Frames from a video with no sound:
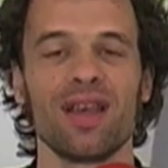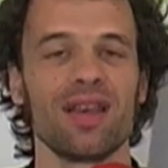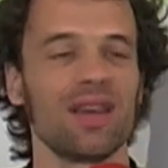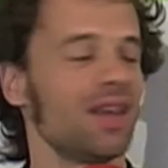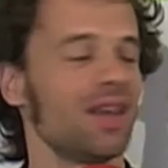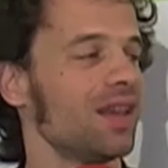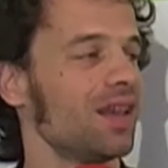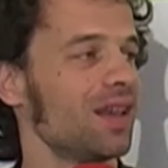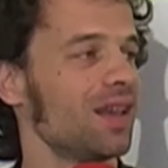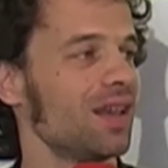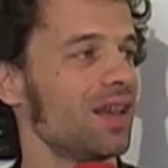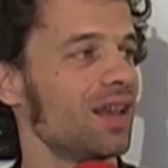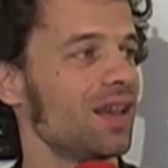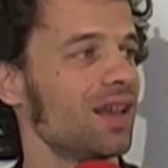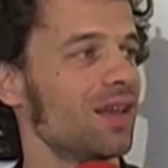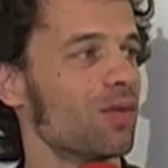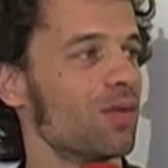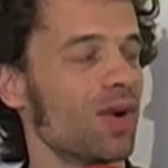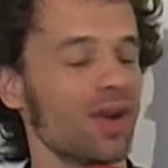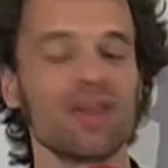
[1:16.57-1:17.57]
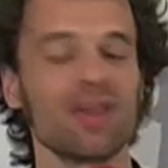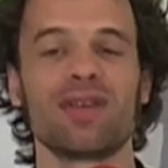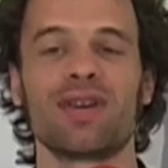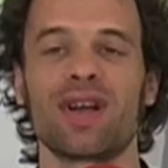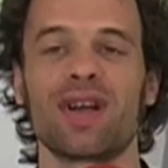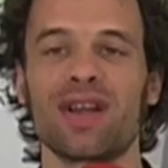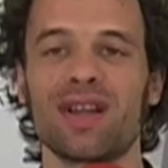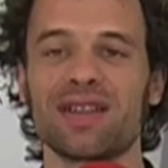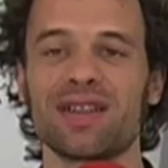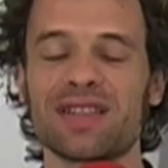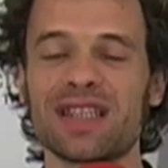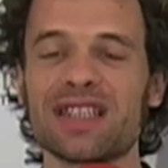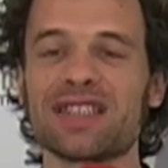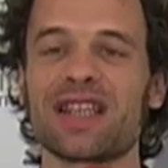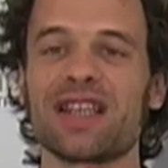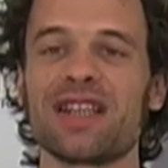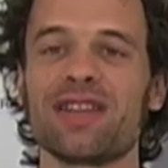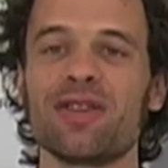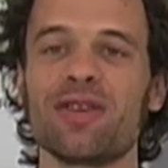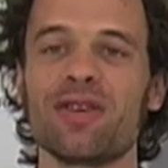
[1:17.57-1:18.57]
Y bueno, están
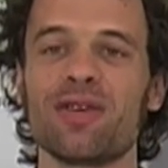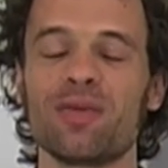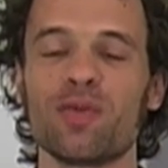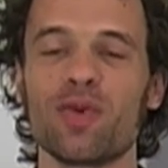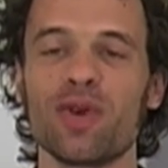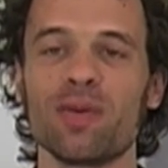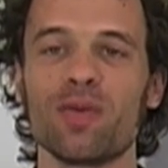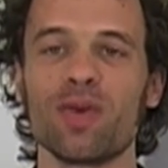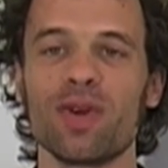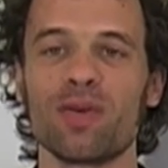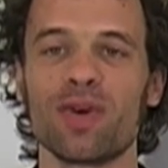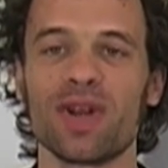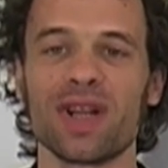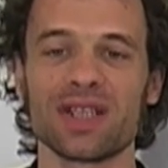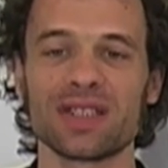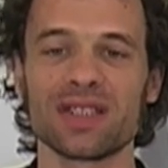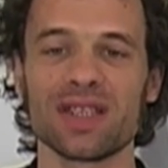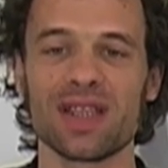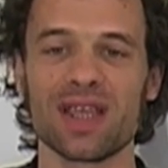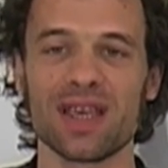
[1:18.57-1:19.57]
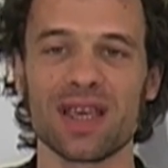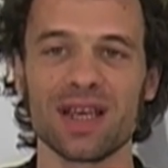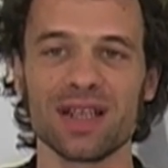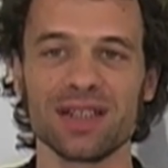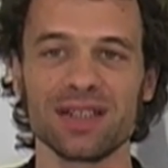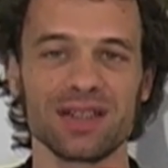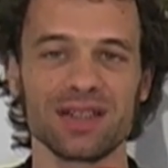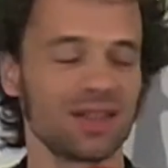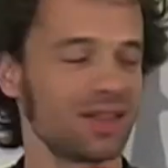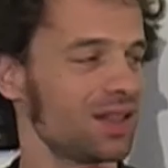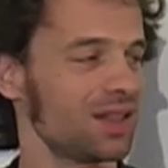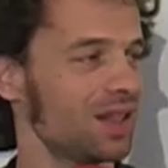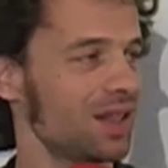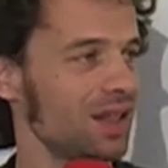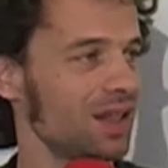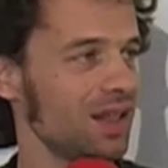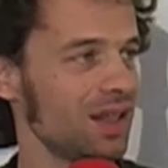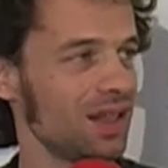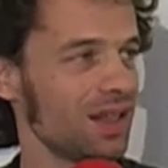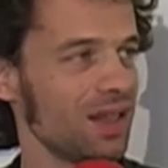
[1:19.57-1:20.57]
saliendo muy, muy buenas ideas
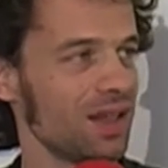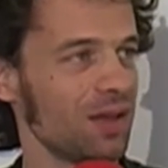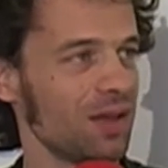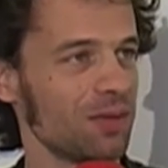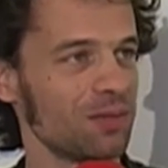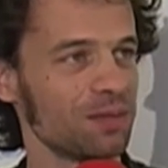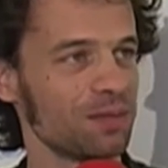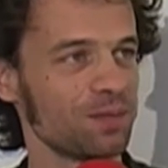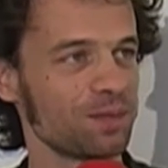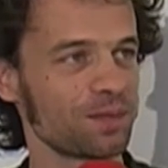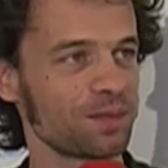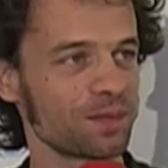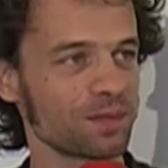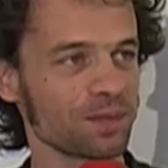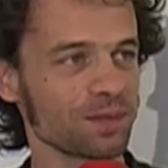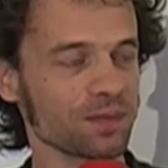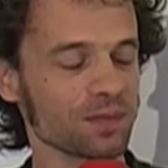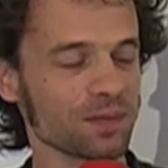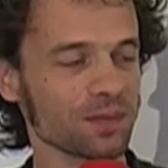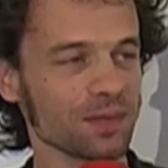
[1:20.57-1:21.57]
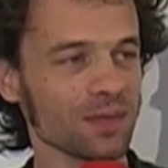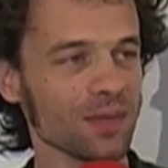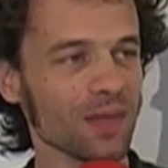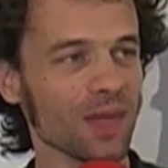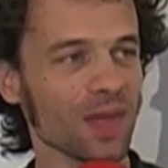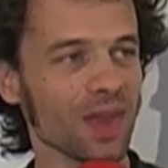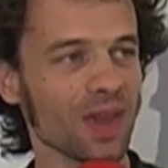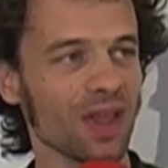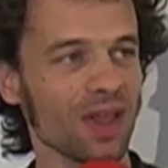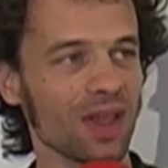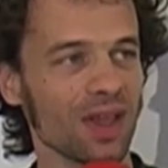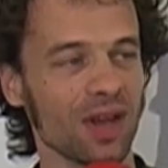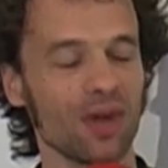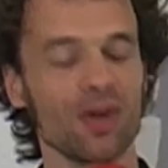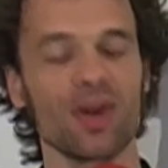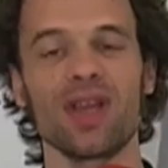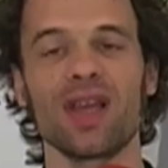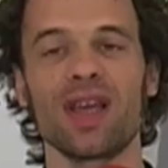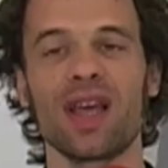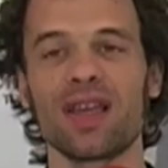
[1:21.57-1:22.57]
y,
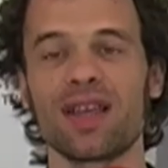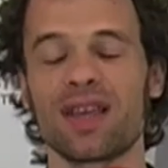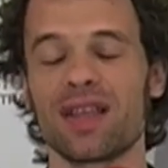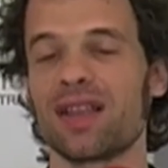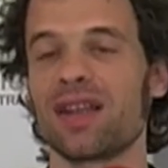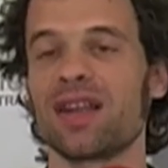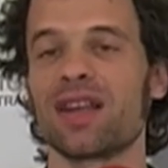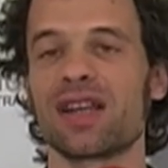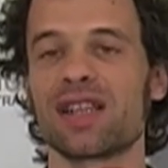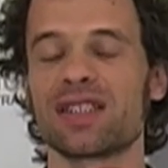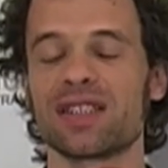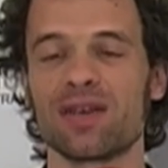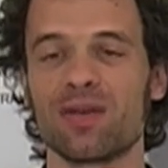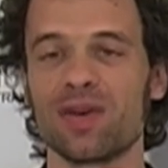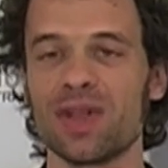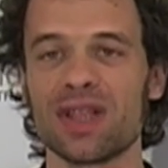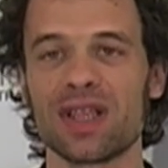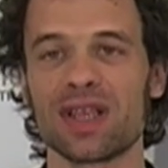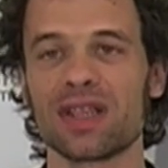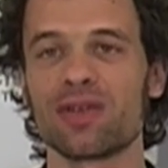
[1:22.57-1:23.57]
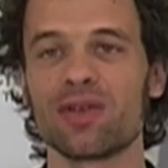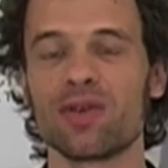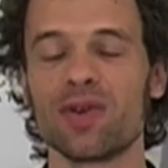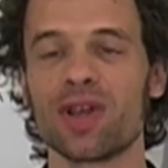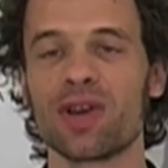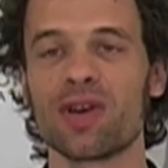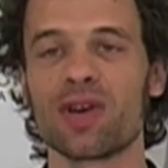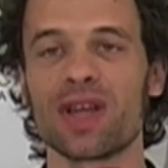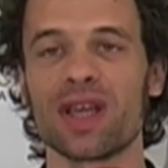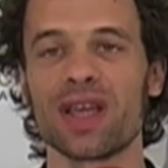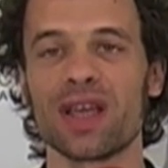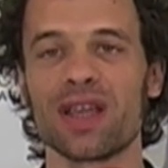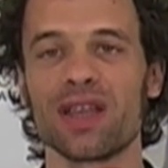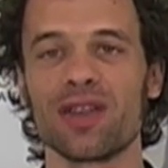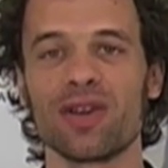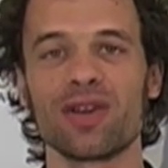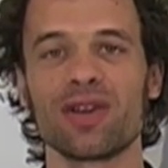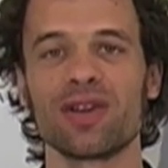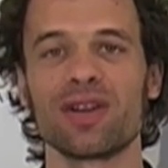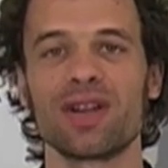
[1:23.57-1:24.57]
creo que hay que tenerlas en cuenta. Es lo único que
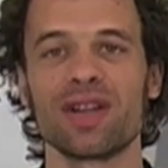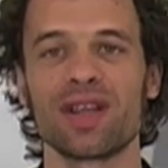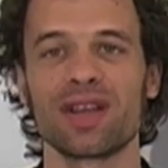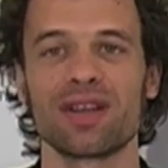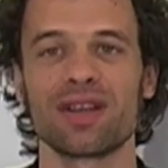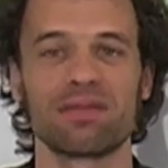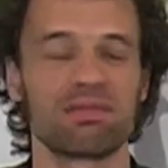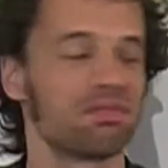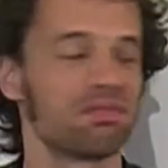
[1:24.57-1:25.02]
yo le,